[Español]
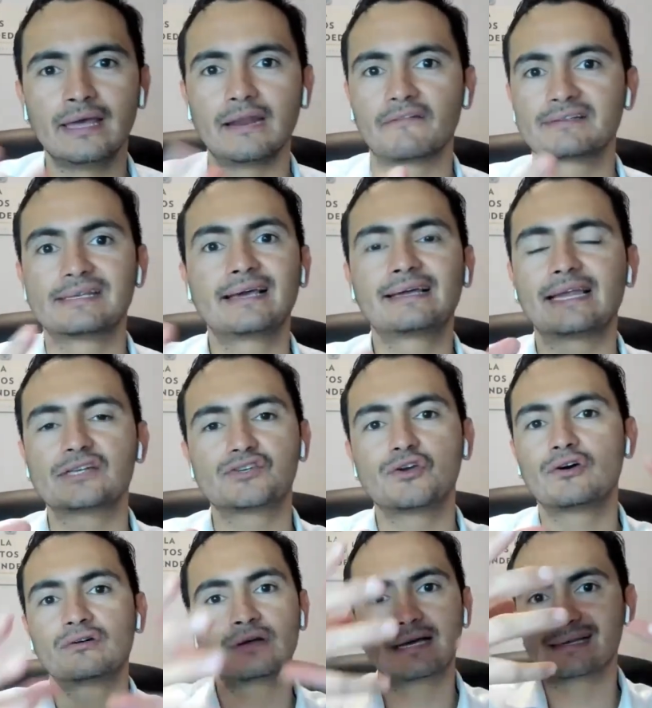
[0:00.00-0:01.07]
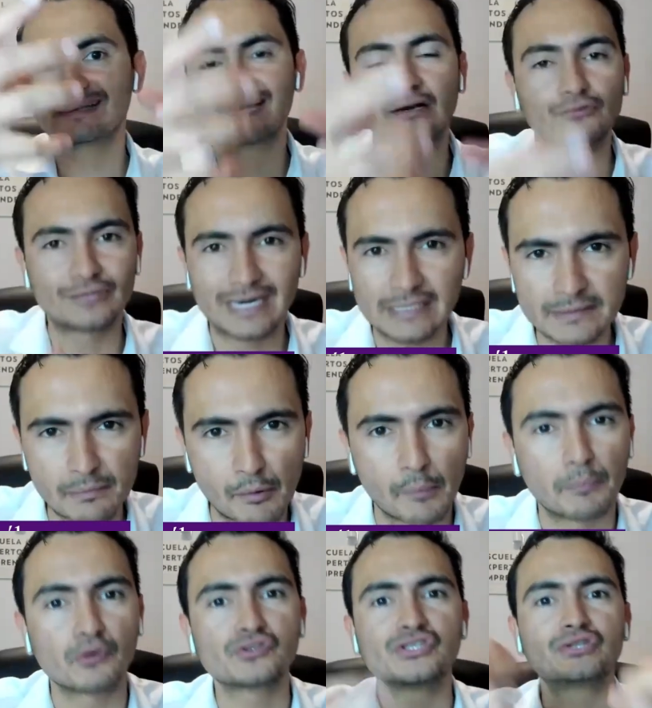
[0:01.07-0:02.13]
En la fase de creación es encontrar ese
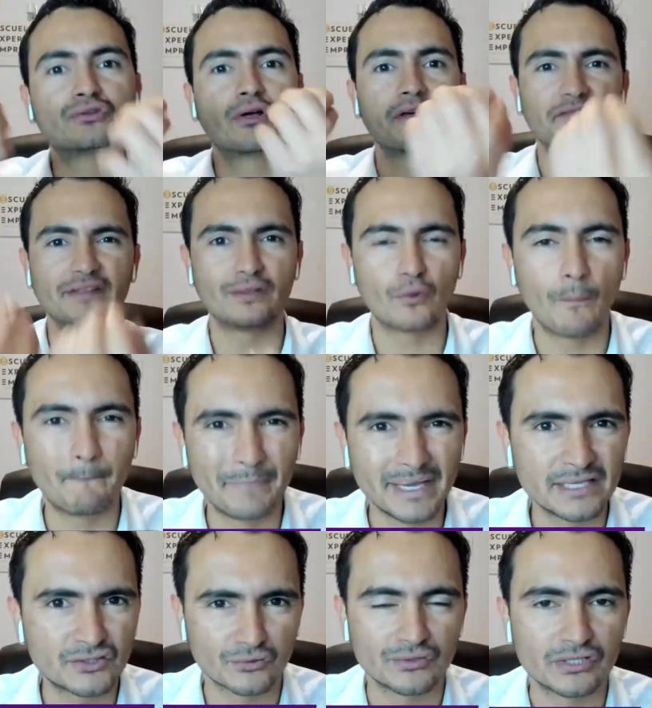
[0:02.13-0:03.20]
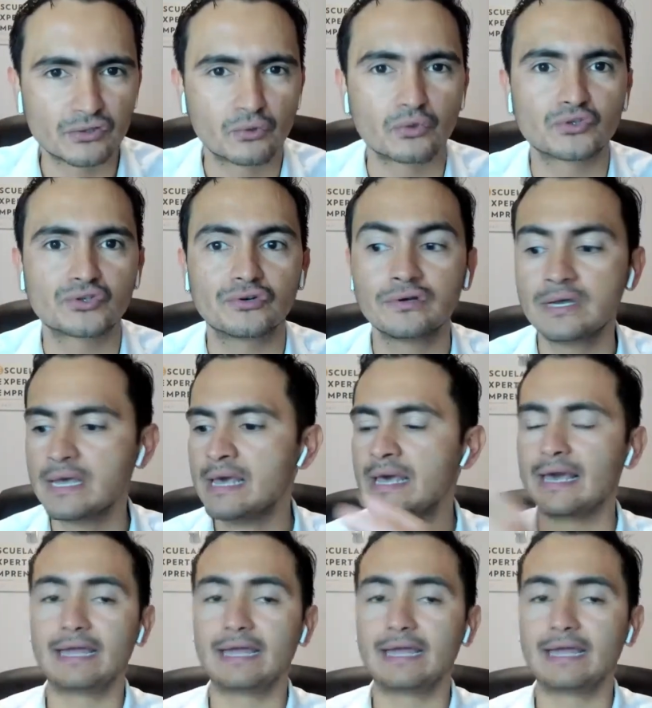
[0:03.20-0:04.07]
propósito, definir un pitch, un discurso.